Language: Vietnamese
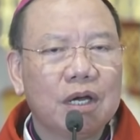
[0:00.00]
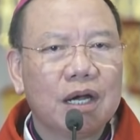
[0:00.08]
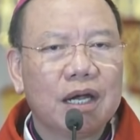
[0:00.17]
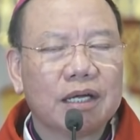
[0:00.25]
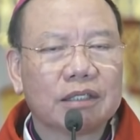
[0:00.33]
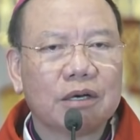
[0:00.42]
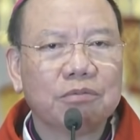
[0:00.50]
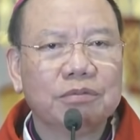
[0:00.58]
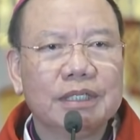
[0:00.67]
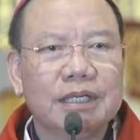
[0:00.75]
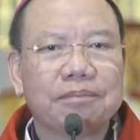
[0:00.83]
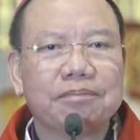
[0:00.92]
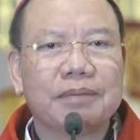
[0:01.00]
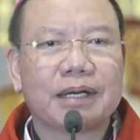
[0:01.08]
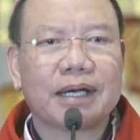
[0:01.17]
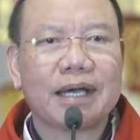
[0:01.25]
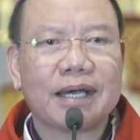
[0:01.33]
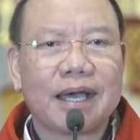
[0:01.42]
là thông điệp mà
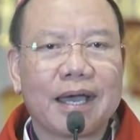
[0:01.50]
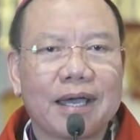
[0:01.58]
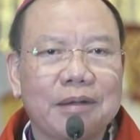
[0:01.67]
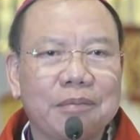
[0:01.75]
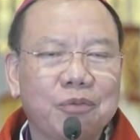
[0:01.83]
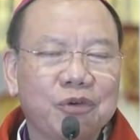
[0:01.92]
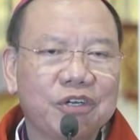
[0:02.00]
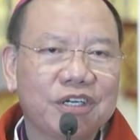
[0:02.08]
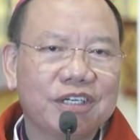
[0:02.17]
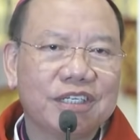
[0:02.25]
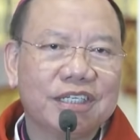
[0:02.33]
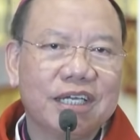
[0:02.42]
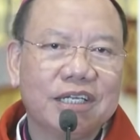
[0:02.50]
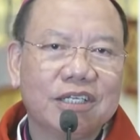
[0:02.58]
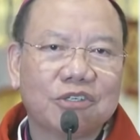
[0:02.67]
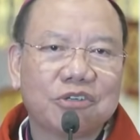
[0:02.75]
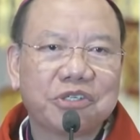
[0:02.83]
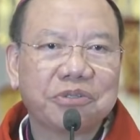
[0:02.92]
các ngài muốn gửi đến
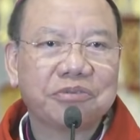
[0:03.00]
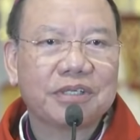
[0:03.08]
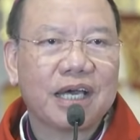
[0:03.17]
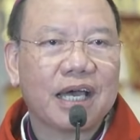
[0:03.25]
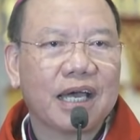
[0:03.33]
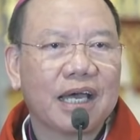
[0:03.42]
cho chúng ta?